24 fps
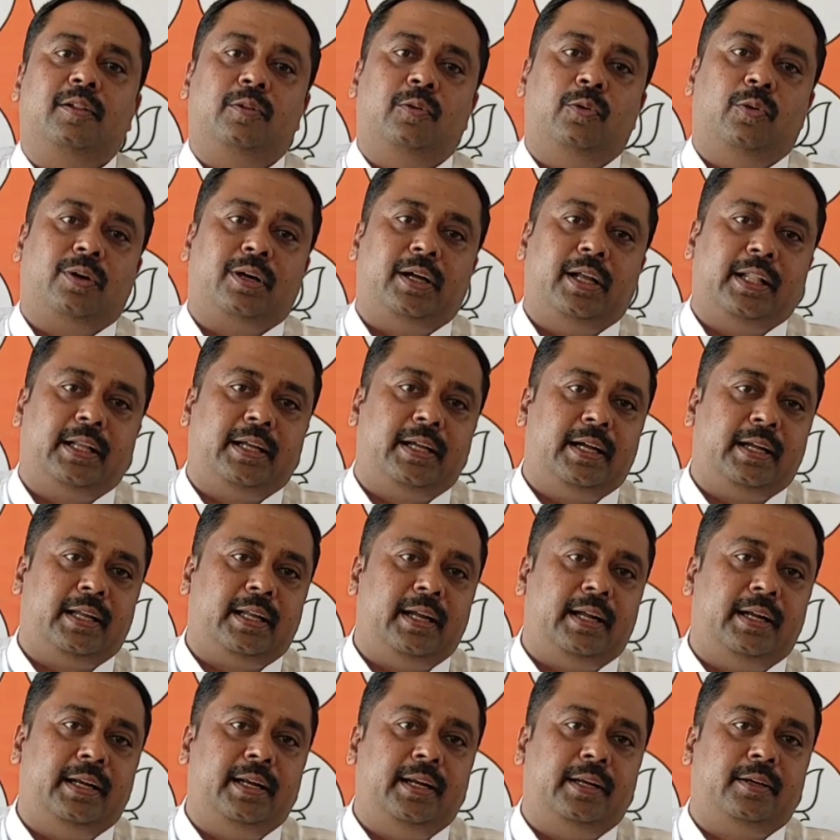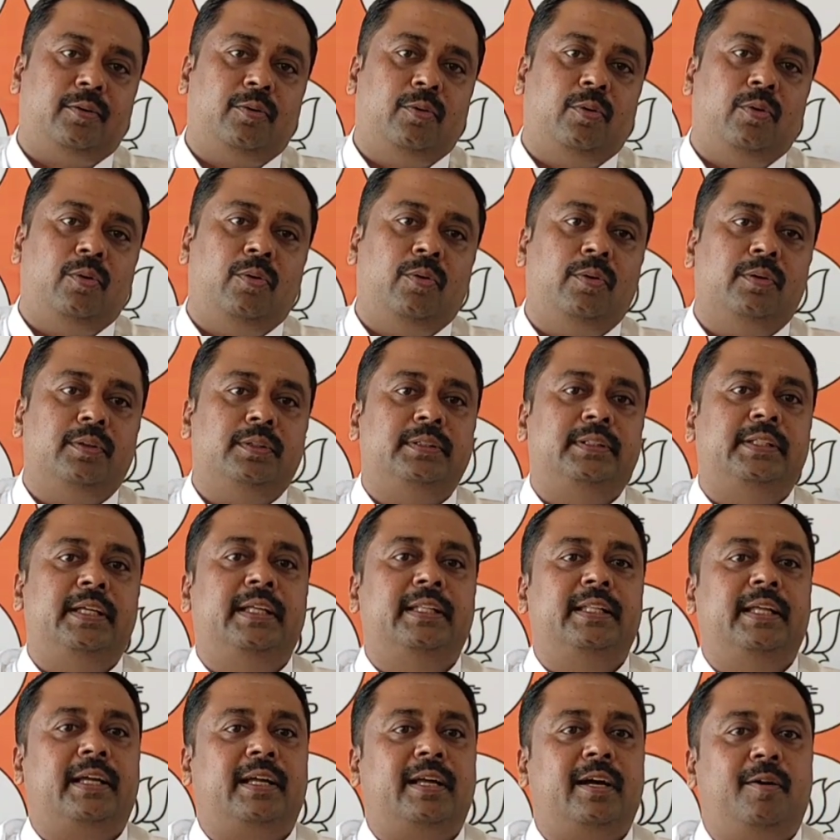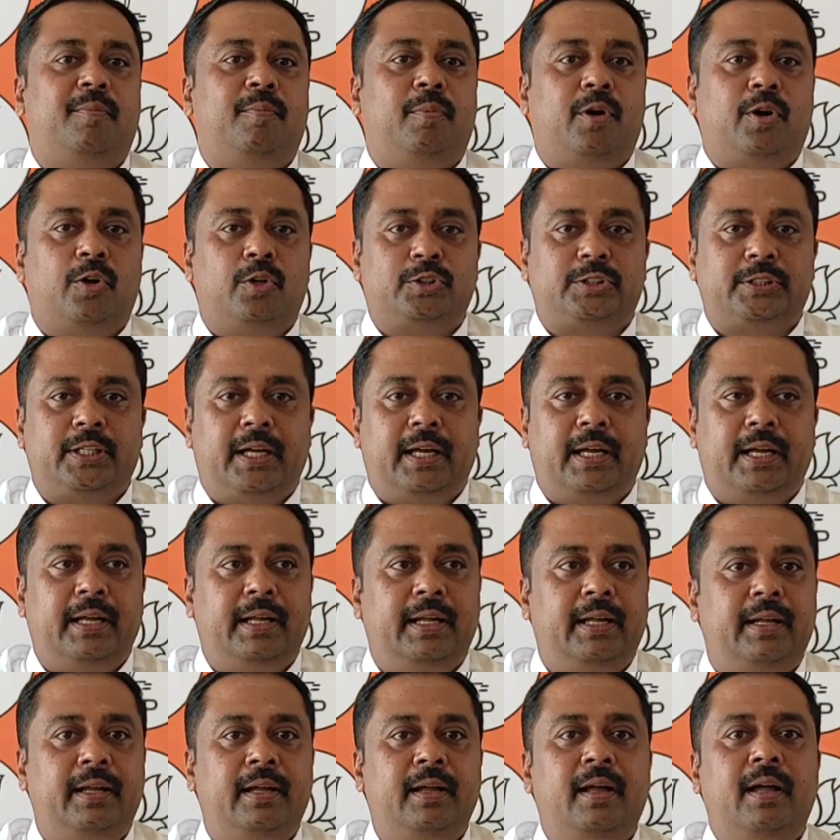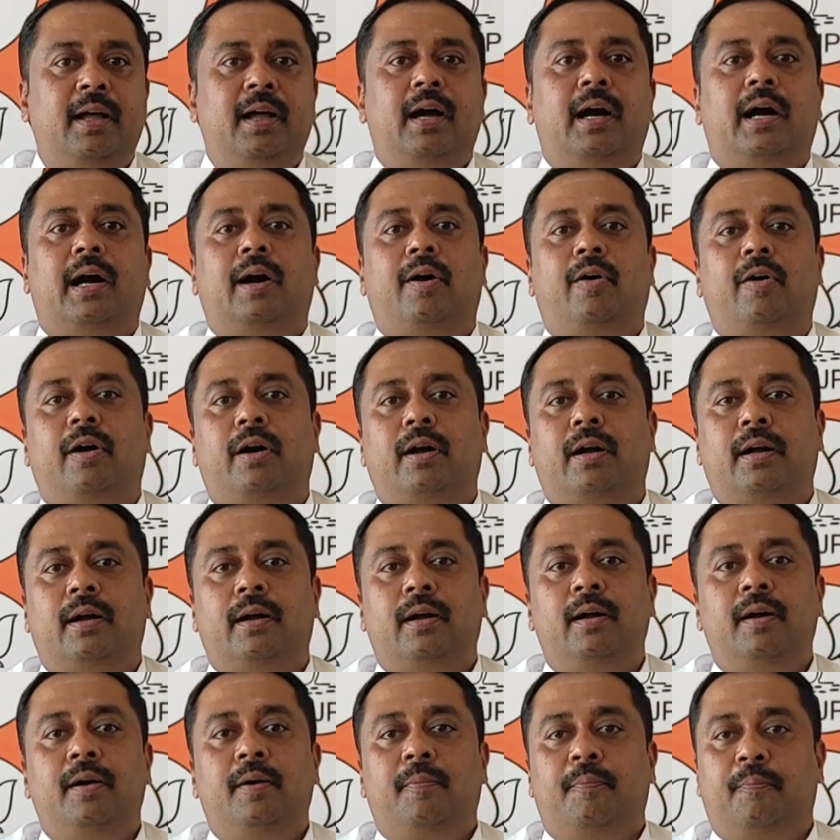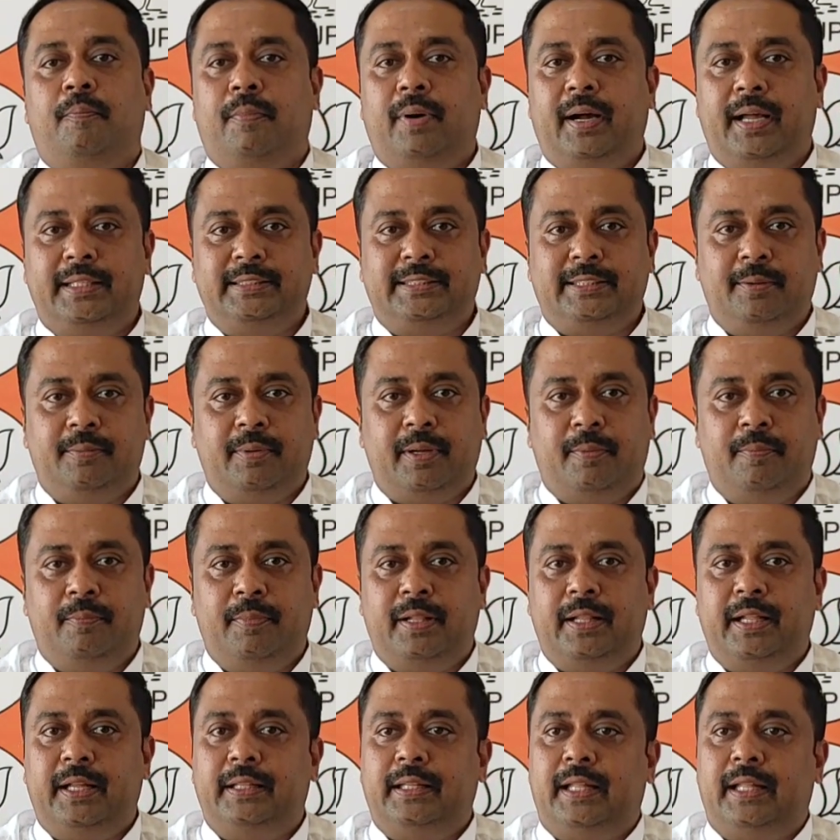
लोकल का कैंडिडेट को देने का भरोसा है और मैं जब एमएलए